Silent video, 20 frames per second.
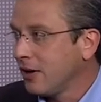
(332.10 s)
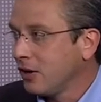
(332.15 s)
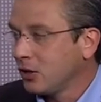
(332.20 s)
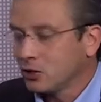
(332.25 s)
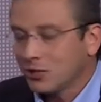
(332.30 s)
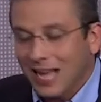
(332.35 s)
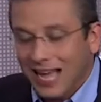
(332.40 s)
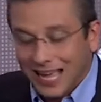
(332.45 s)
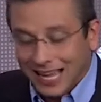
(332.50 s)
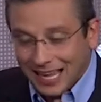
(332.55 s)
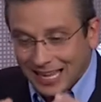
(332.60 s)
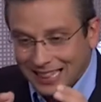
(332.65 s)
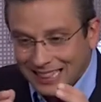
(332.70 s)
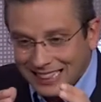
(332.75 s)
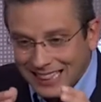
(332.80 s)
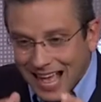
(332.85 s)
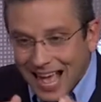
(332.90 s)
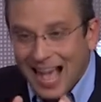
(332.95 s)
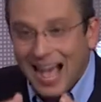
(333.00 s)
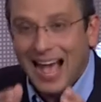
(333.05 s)
O sea,
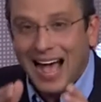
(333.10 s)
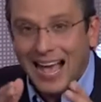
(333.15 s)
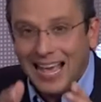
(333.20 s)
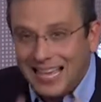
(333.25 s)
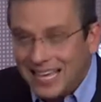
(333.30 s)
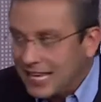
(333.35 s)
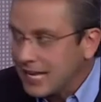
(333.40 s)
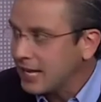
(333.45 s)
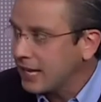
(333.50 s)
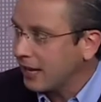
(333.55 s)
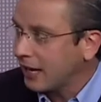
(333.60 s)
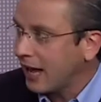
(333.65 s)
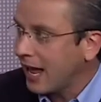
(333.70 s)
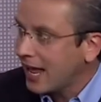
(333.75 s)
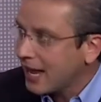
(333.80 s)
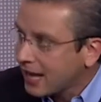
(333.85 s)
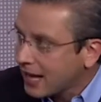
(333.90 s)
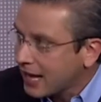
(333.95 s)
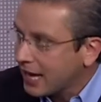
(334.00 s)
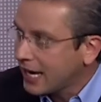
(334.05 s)
está ahí
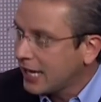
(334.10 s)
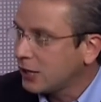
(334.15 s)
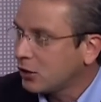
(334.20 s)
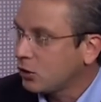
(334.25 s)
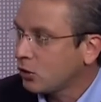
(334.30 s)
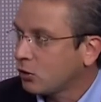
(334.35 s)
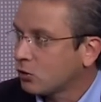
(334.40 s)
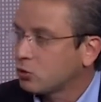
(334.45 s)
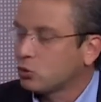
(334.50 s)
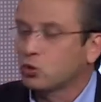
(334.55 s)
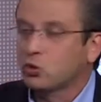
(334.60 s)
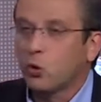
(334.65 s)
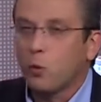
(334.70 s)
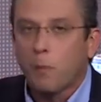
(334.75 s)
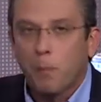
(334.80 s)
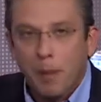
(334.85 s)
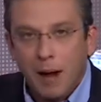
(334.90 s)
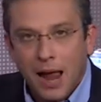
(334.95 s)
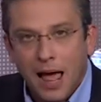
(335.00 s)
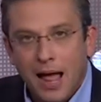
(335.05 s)
escrito, su
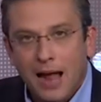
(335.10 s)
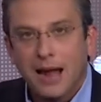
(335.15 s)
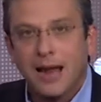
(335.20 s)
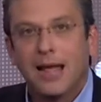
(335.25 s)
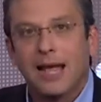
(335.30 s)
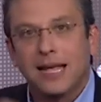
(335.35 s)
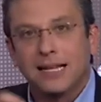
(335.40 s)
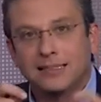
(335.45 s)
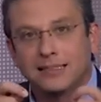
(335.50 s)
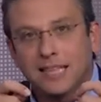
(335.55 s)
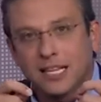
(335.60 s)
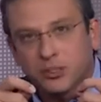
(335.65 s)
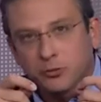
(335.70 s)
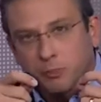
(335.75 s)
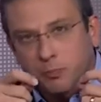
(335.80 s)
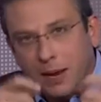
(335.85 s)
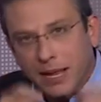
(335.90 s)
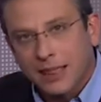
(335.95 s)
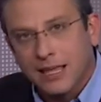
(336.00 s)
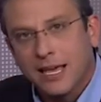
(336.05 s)
plan es
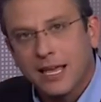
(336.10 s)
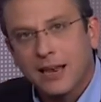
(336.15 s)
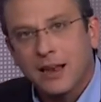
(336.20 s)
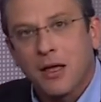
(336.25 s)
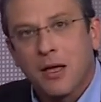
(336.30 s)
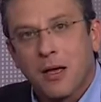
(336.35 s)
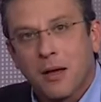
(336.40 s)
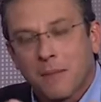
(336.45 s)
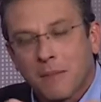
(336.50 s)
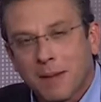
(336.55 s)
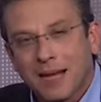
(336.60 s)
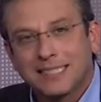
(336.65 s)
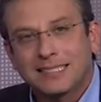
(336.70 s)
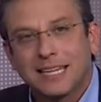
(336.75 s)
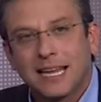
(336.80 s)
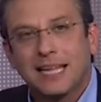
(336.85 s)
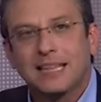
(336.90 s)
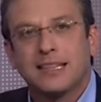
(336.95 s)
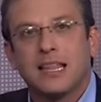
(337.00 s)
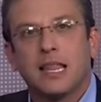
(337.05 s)
despedir más
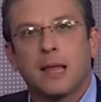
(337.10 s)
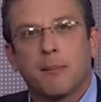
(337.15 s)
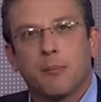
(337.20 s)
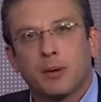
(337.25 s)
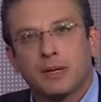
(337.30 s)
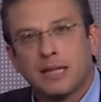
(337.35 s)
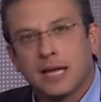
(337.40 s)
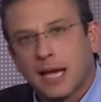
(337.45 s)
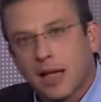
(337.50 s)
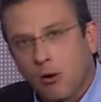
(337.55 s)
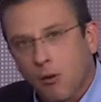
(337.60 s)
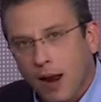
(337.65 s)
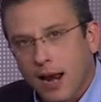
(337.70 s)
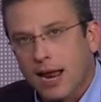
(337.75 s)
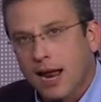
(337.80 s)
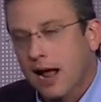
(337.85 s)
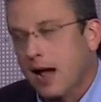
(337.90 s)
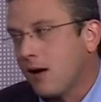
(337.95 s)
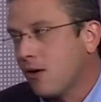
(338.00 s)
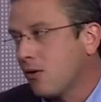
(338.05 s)
gente después de que lo ha
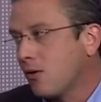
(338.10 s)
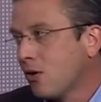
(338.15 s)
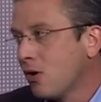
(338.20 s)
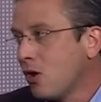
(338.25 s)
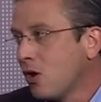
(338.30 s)
negado.